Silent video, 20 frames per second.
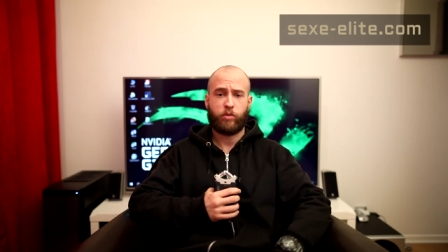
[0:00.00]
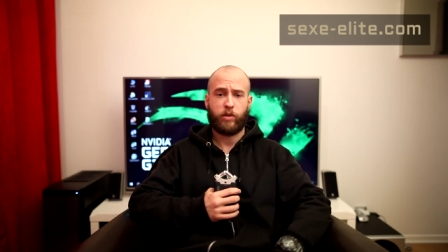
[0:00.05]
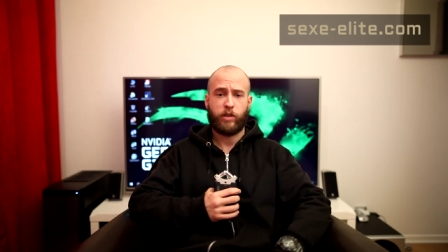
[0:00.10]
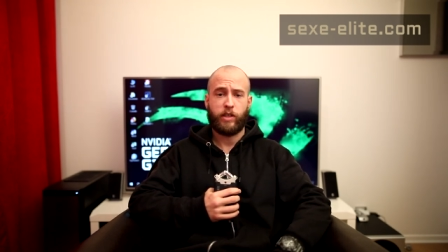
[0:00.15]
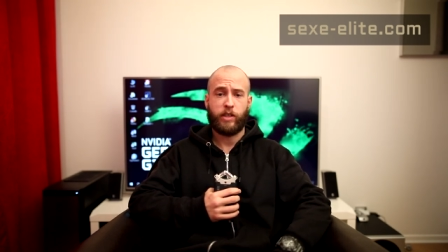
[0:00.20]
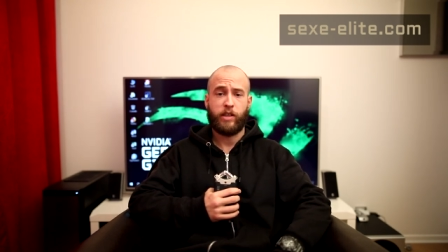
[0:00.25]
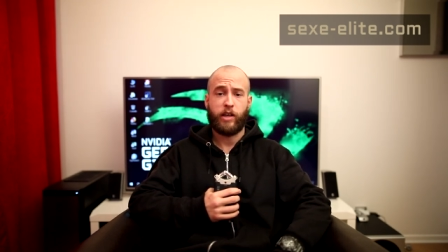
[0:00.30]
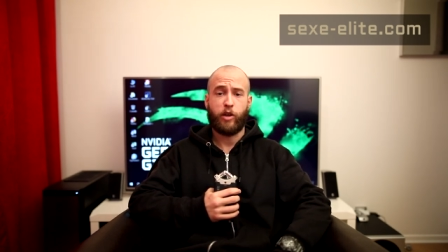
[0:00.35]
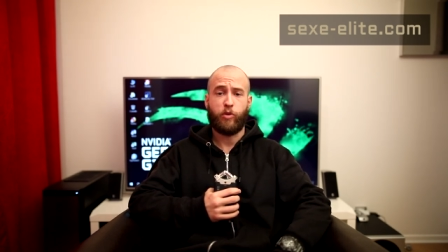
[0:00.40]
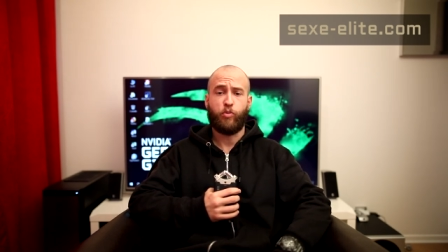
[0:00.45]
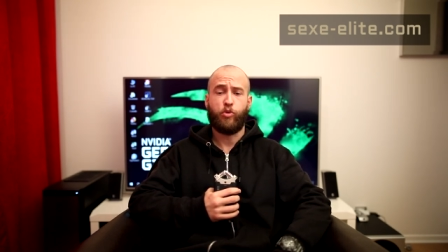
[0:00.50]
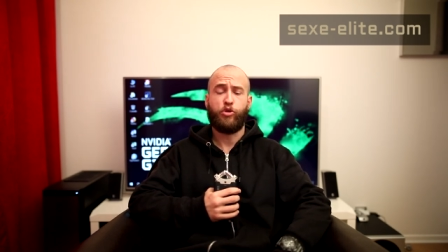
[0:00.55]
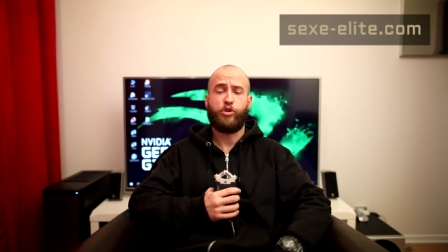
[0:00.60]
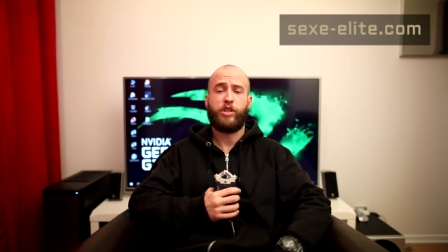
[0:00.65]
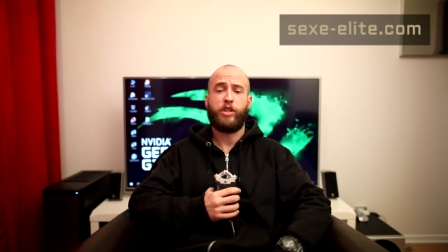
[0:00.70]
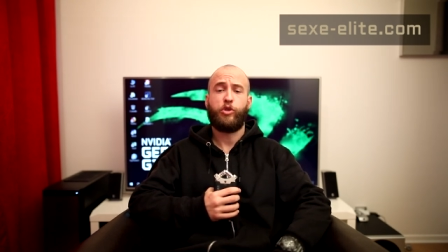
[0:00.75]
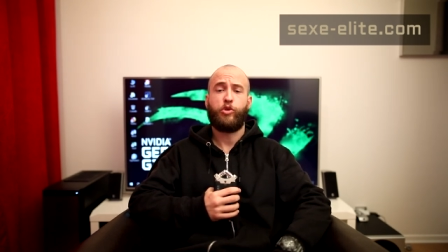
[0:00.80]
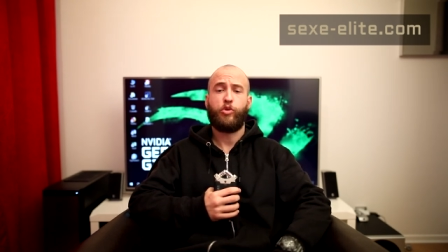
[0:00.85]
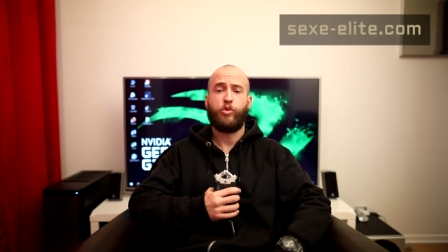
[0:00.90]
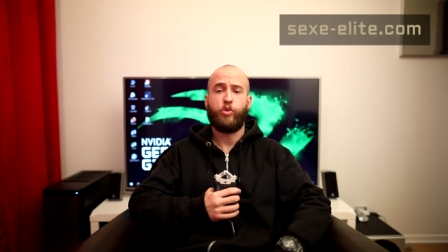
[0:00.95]
il y a une
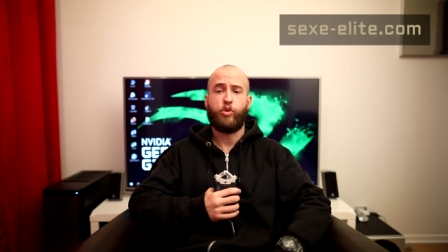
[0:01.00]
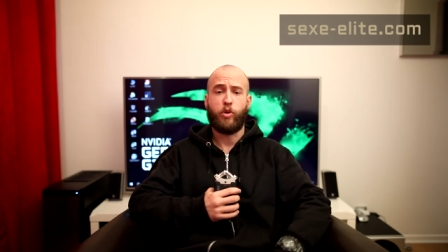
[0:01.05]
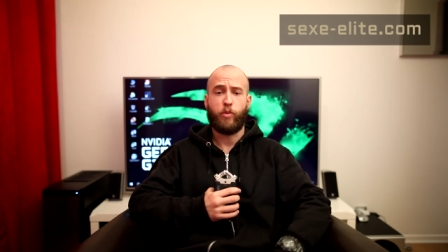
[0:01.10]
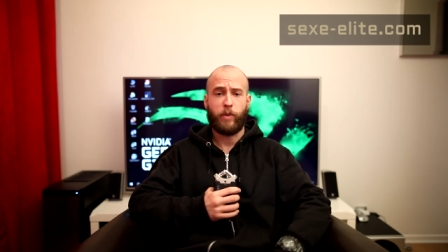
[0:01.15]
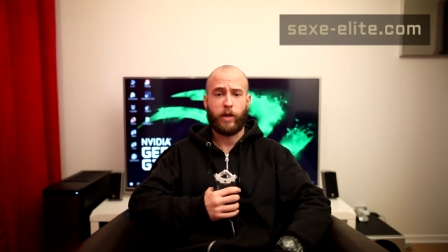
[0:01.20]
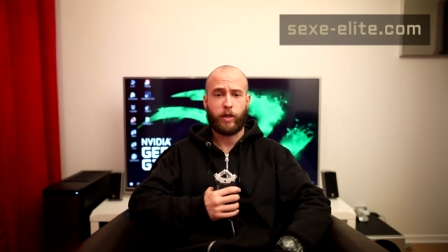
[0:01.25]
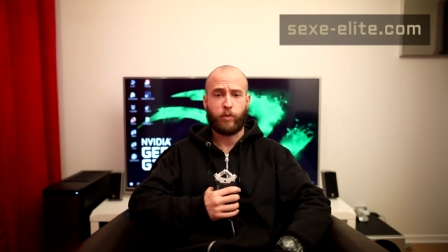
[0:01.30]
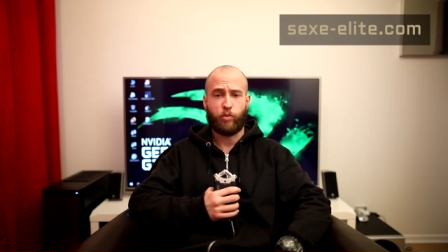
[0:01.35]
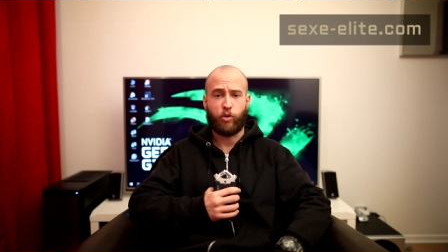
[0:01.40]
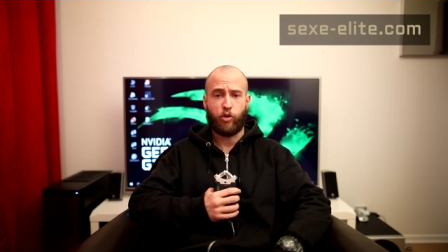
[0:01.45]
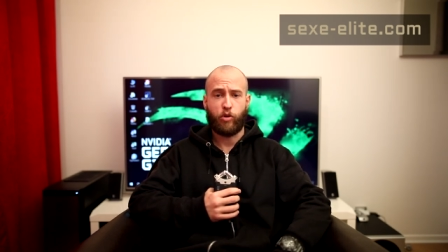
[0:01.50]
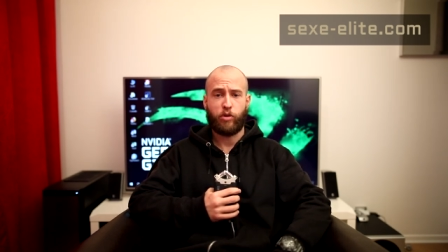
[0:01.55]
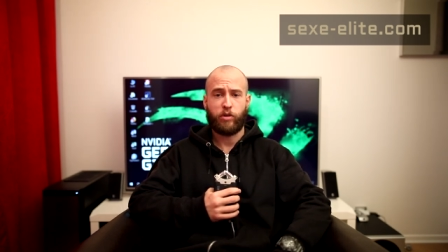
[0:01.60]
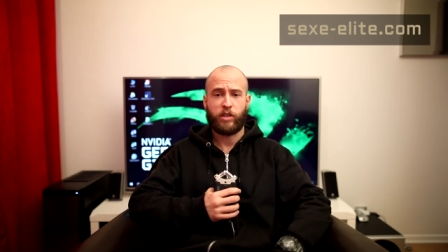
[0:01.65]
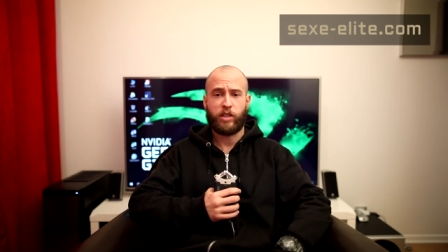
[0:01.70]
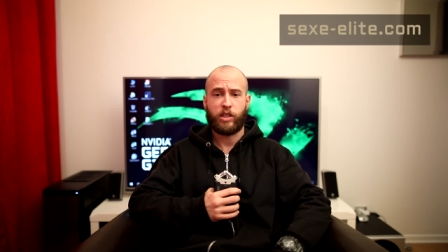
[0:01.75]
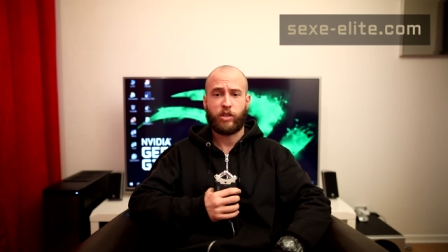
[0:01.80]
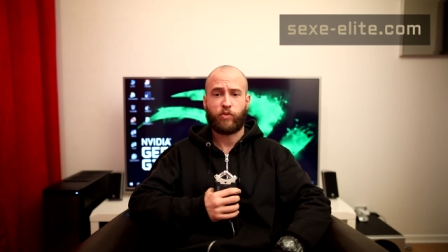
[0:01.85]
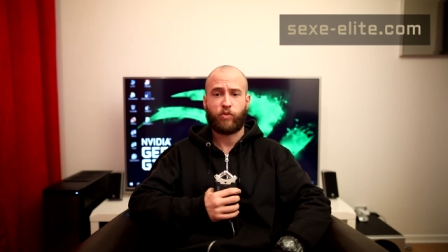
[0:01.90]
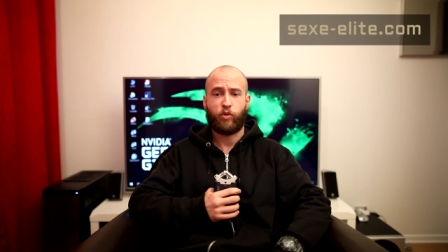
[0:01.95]
multitude de mecs beaux
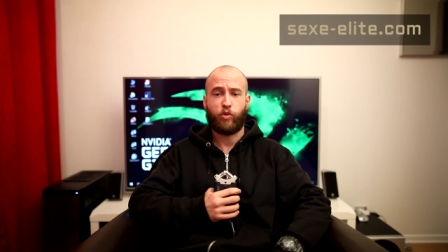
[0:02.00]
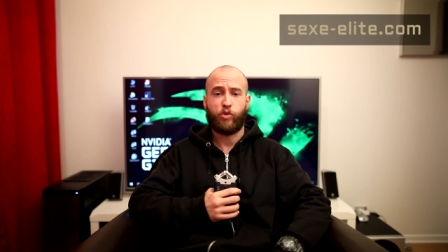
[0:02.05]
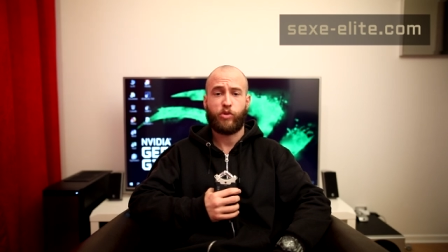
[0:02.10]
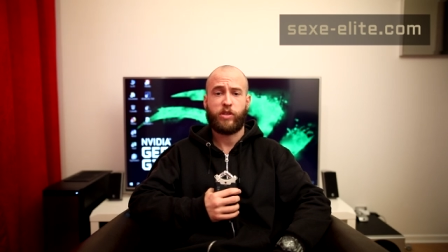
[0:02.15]
qui se font